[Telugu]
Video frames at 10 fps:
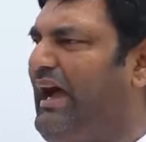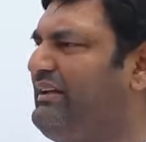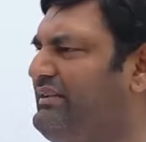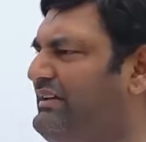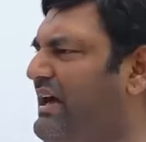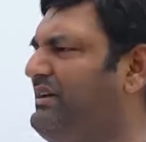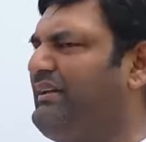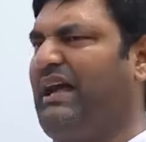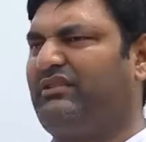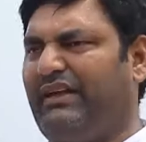ఆయన జన్గామ్కి
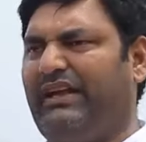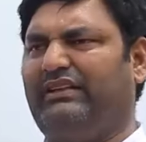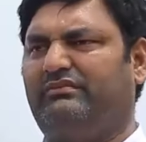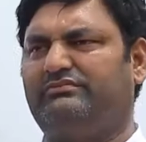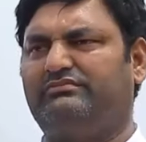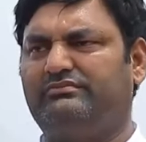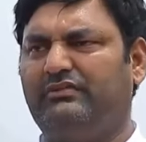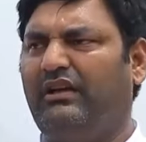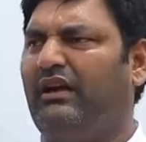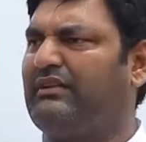ట్రాన్స్ఫర్ అయింది
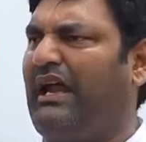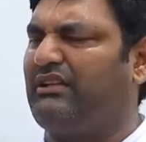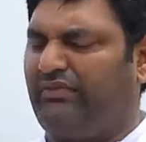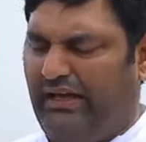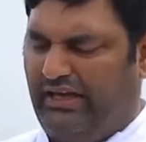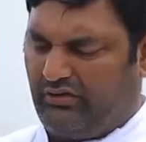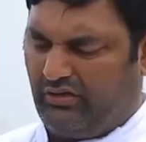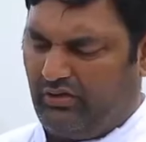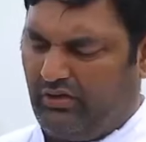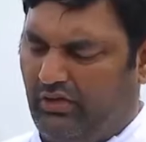ట్రాన్స్ఫర్ అయ్యే
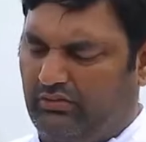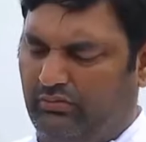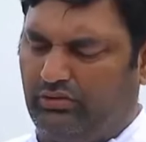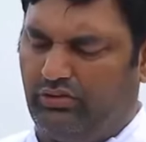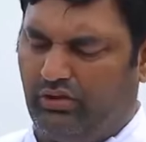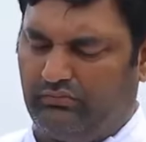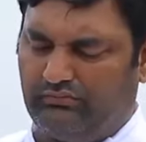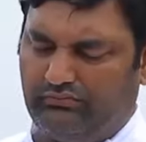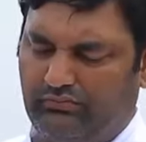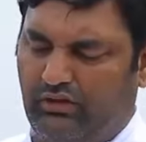రెండో రోజు ముందు
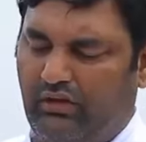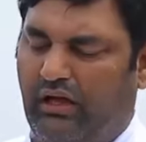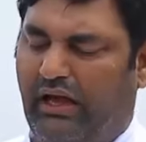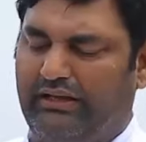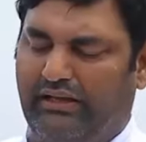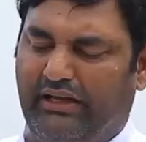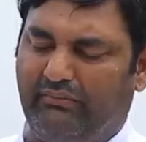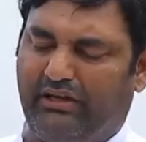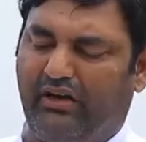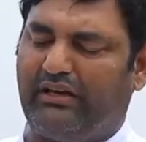ఆయన
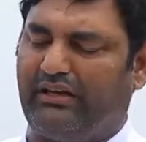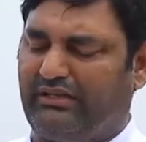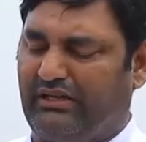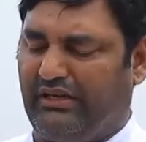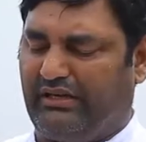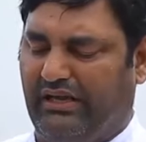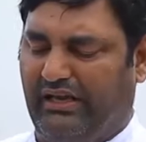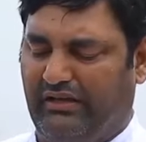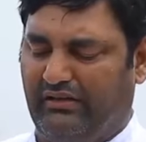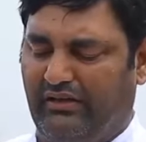ఏమని ఆర్డర్ ఇచ్చిందంటే
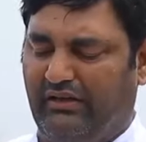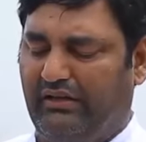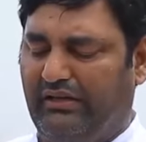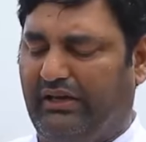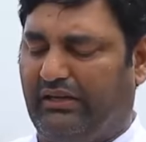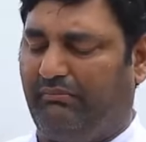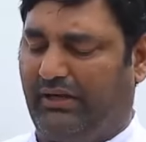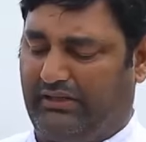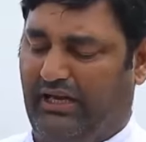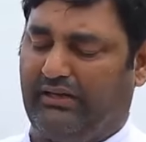ఇక్కడ
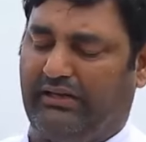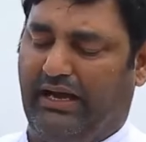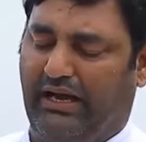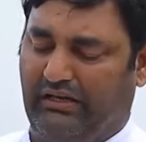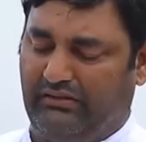మట్టి అంట